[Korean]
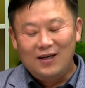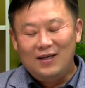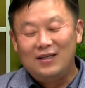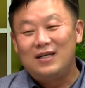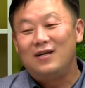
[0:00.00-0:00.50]

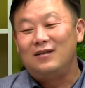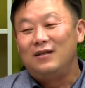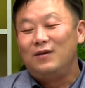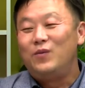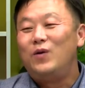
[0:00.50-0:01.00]
그러니까
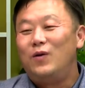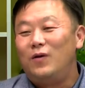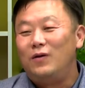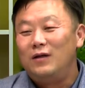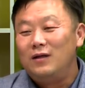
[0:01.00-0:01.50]

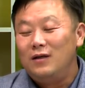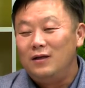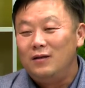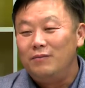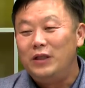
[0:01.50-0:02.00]

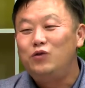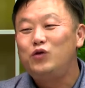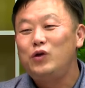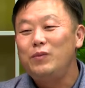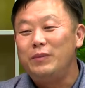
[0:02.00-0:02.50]

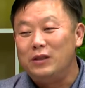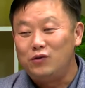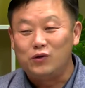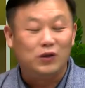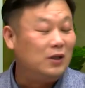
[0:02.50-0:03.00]
민주주의면
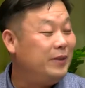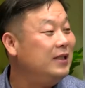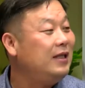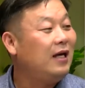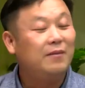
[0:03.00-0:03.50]
민주주의,
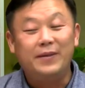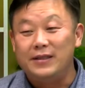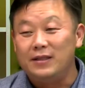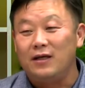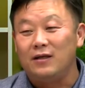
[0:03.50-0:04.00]
민생이
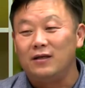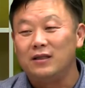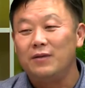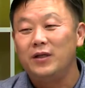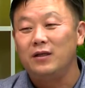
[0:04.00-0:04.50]
민생,
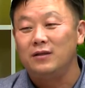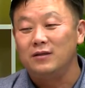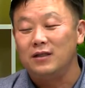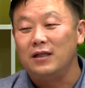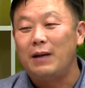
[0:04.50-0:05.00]
경제면
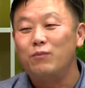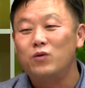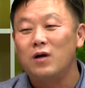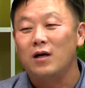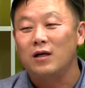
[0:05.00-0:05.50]
경제,
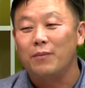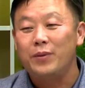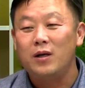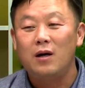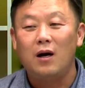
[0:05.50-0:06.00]
남북관계
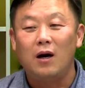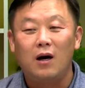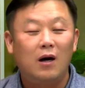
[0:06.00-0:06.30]
평화,